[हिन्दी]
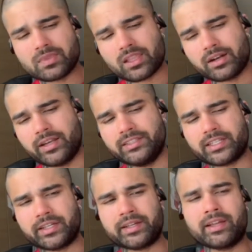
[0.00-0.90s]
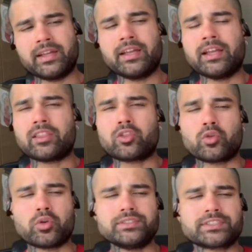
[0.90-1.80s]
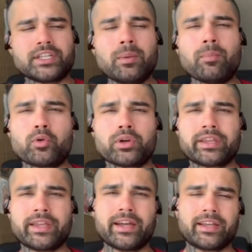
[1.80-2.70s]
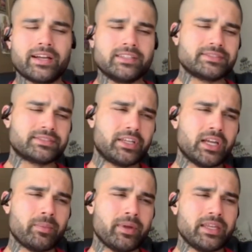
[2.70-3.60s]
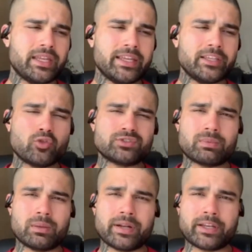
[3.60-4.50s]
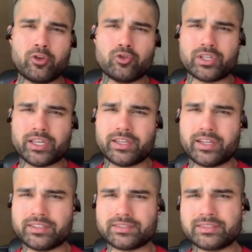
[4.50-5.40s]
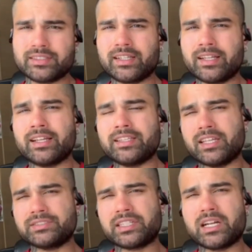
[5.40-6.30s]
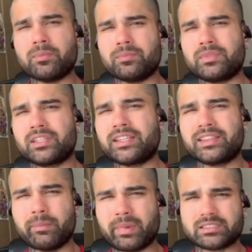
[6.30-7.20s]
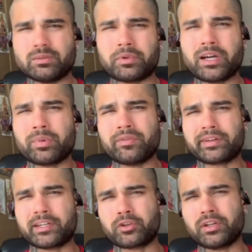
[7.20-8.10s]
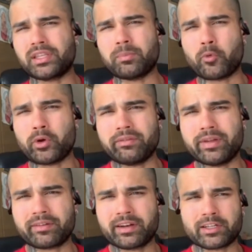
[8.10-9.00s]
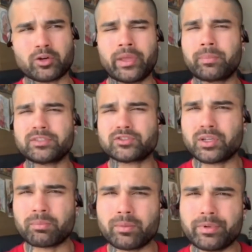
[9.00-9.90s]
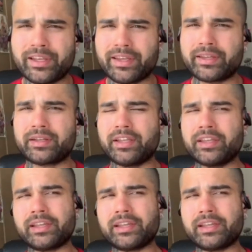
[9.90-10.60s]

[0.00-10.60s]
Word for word: ठीक है तो इसकी इम्पोर्टेंट क्या है गैस कि हमें ये दो सप्लीमेंट क्यों चाहिए गैस जैसे हम कितना मैक्सिमम घर पे वर्कआउट करते हैं बॉडी वेयर वर्क मेरे पास तो डम्बल भी नहीं है ठीक है